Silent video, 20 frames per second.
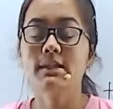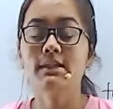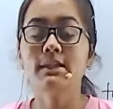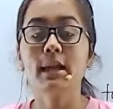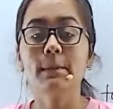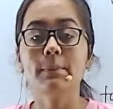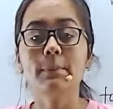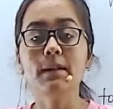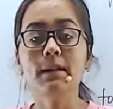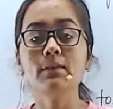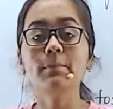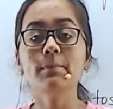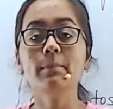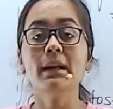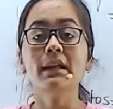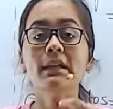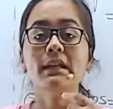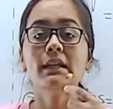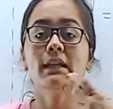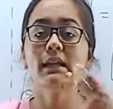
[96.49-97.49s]
जबकि
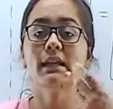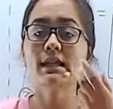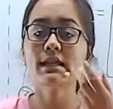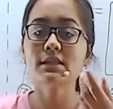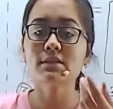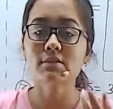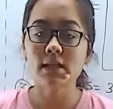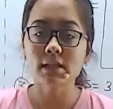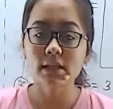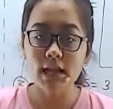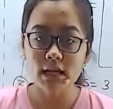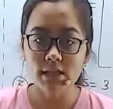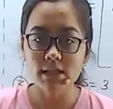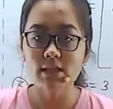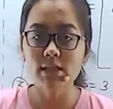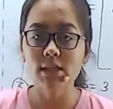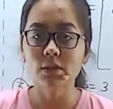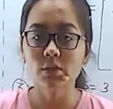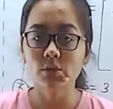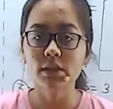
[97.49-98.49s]
मटेरियल की स्ट्रेंथ
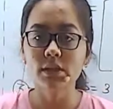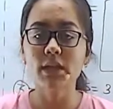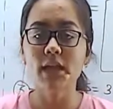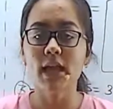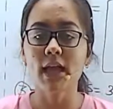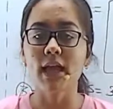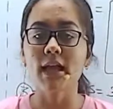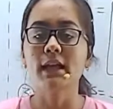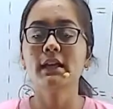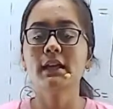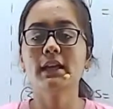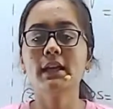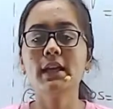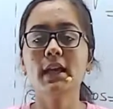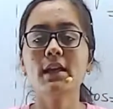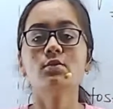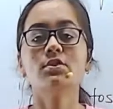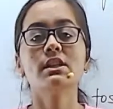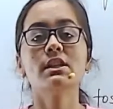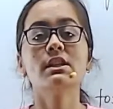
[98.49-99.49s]
अच्छी होती है ठीक है
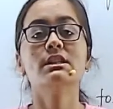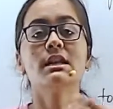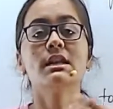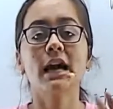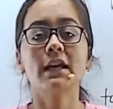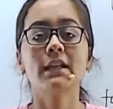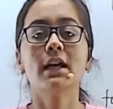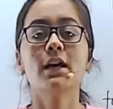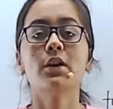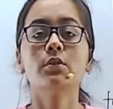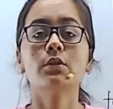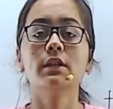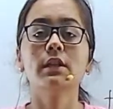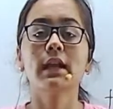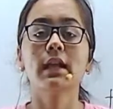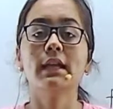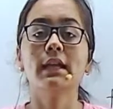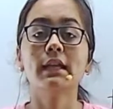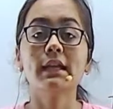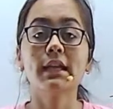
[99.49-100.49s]
उससे ज़्यादा होती
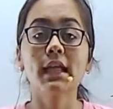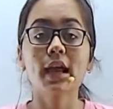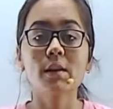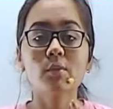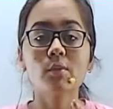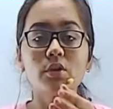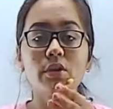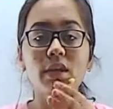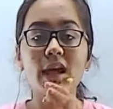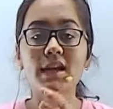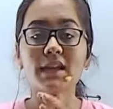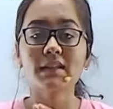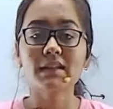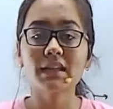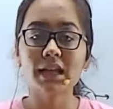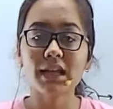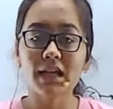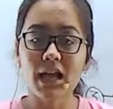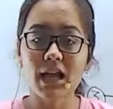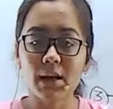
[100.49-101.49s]
है लेकिन हम लोग क्या करते
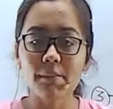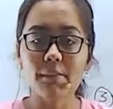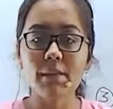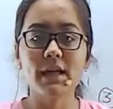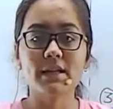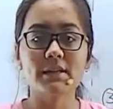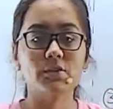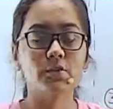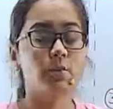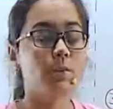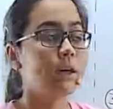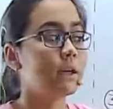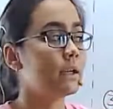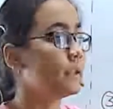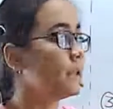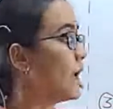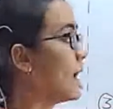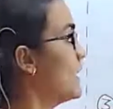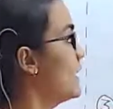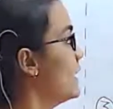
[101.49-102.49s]
हैं कम एज्यूम
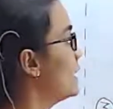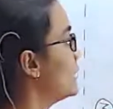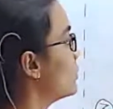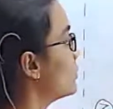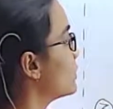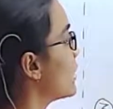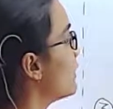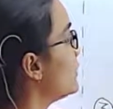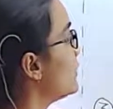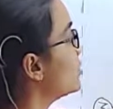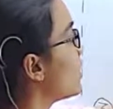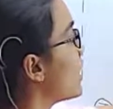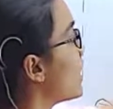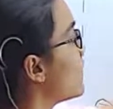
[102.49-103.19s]
करते हैं तो तभी तो हम